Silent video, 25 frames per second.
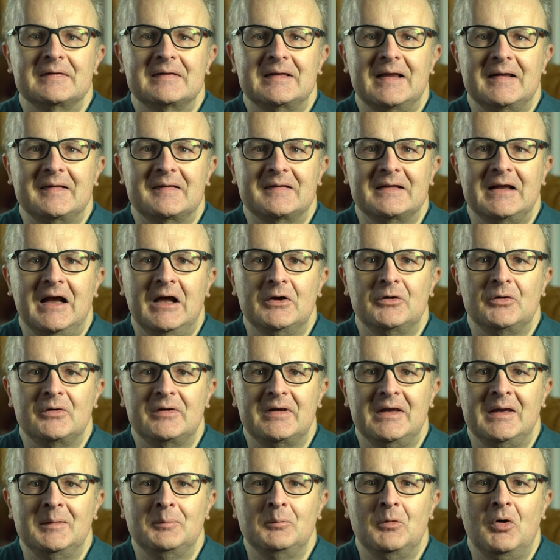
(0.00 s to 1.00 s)
dass
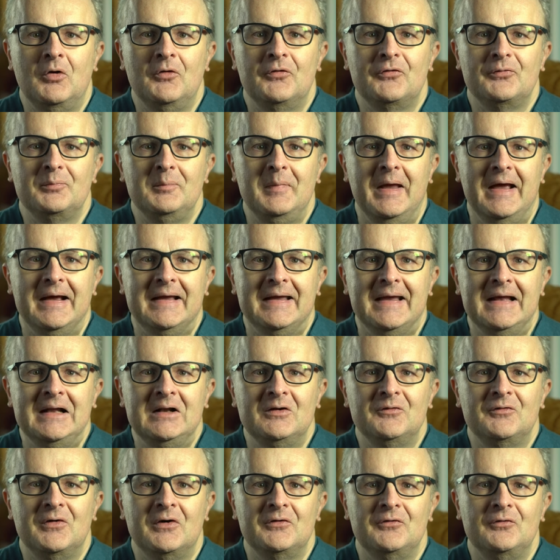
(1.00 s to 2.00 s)
dadurch eben oft mehr
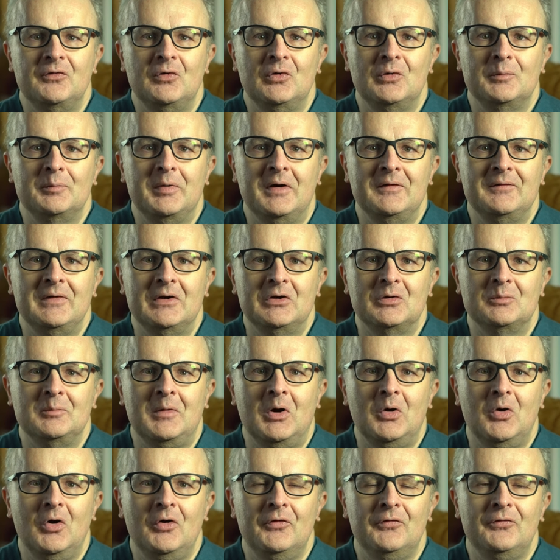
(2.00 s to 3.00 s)
Geld verfügbar wird, um
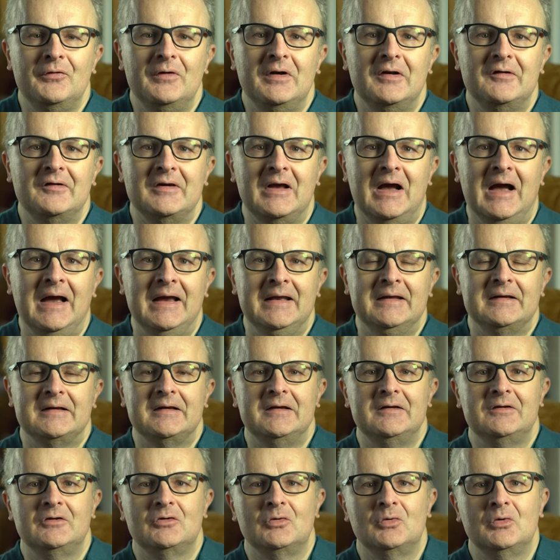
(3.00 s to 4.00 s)
auch öffentliche
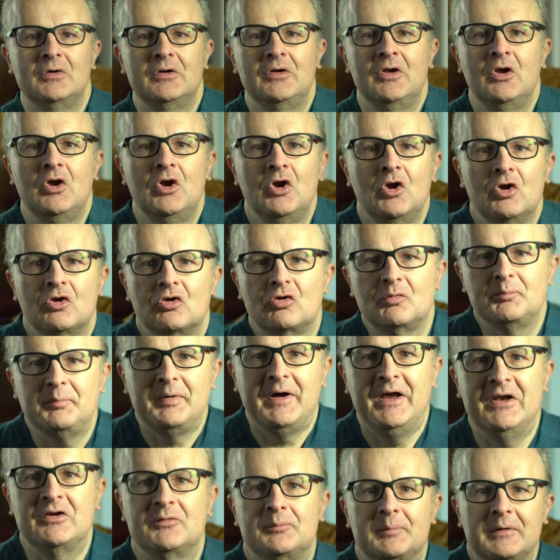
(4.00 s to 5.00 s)
Einrichtungen zum
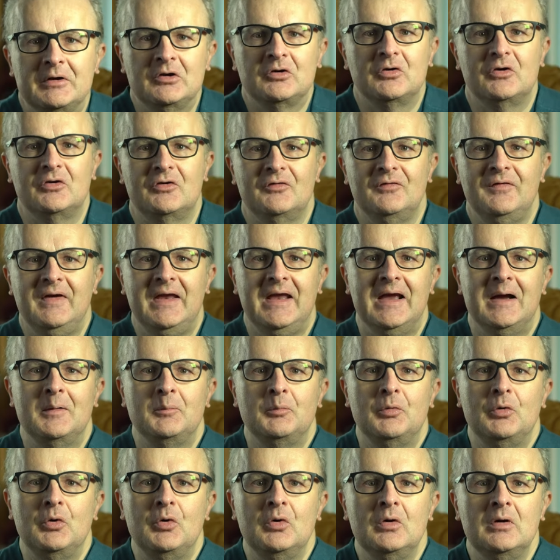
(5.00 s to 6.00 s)
Beispiel durch
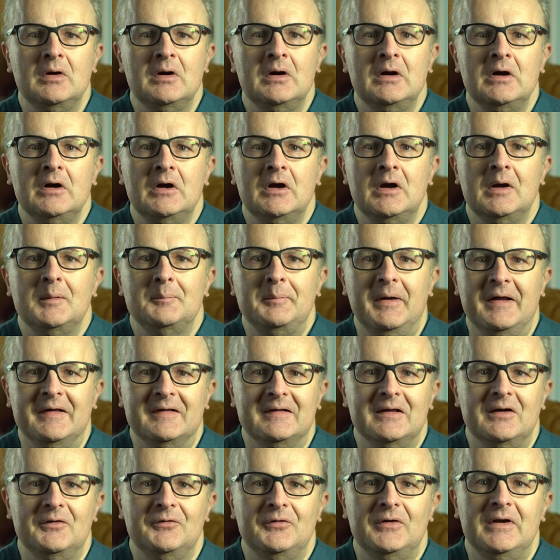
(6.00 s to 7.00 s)
Werbung
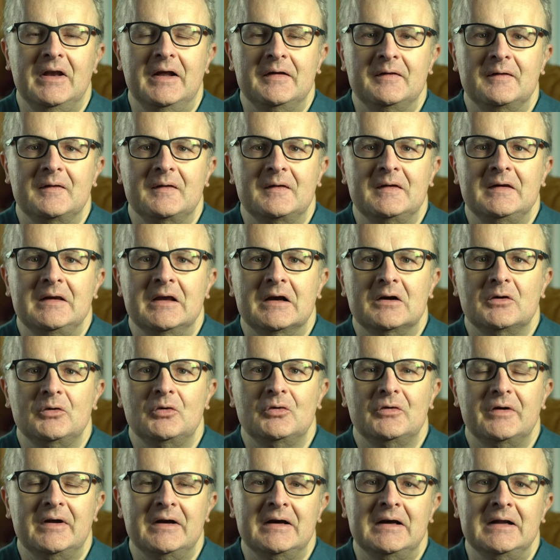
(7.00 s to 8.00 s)
besser finanzieren
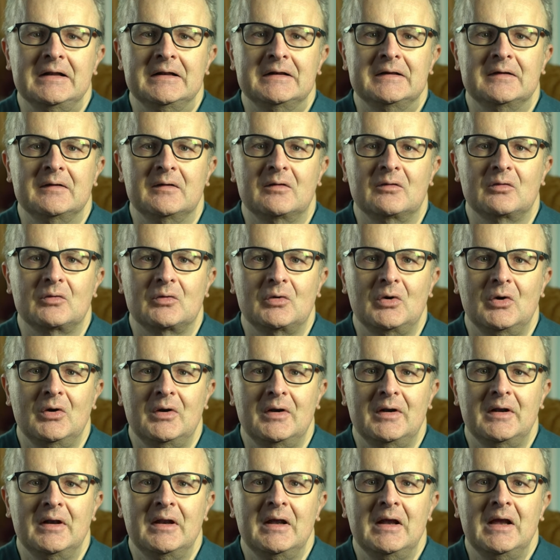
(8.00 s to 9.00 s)
und erhalten zu
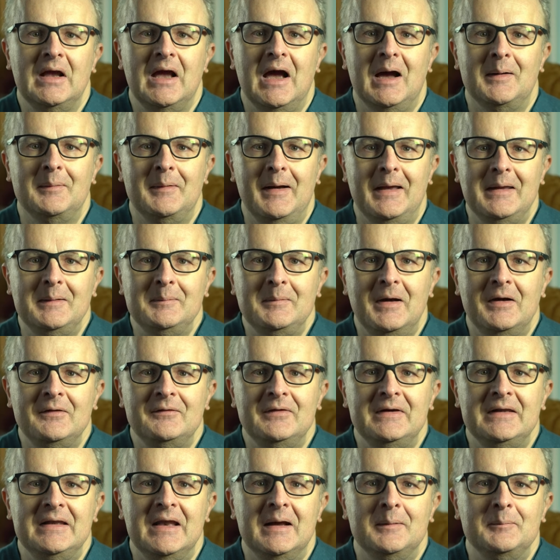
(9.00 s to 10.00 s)
können, aber
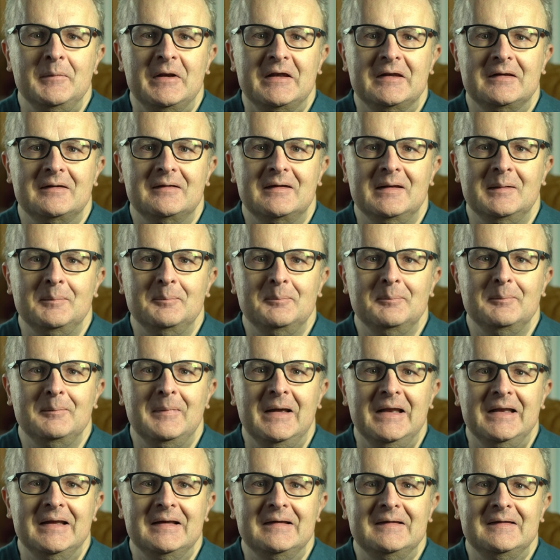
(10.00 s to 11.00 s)
immer wieder mit dem
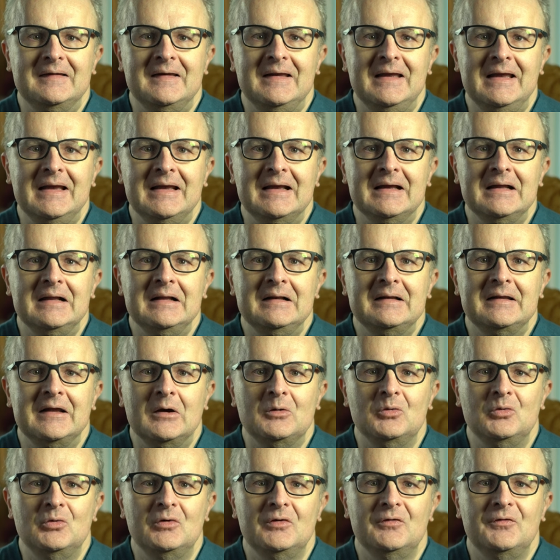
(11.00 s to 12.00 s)
Menetekel
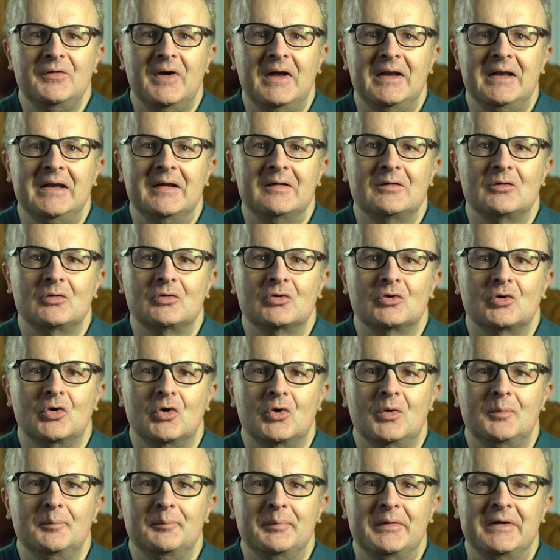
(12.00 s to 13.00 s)
der Unfairness und
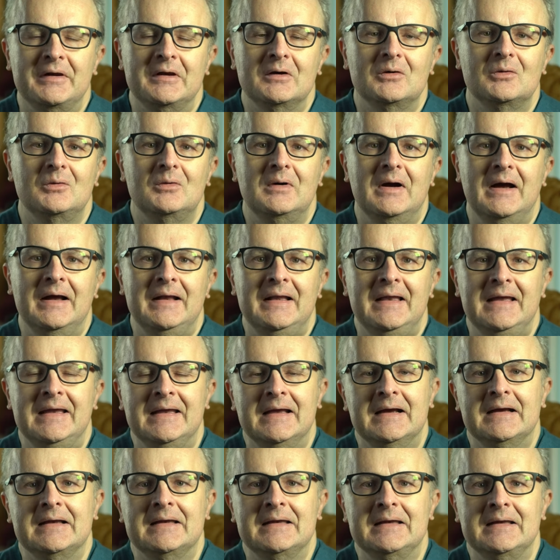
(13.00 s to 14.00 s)
Korrumpierung
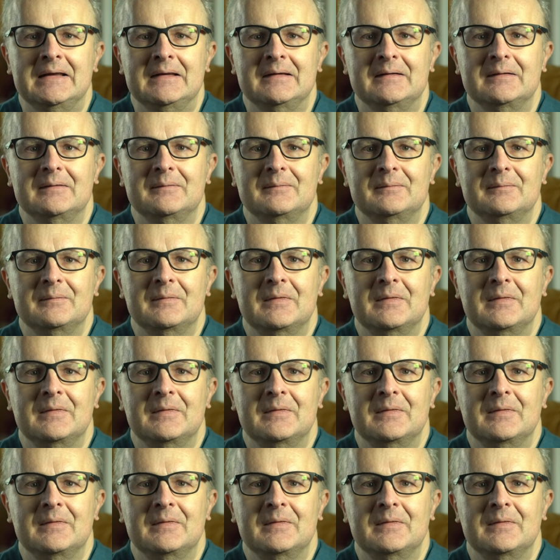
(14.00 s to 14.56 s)
einhergehend.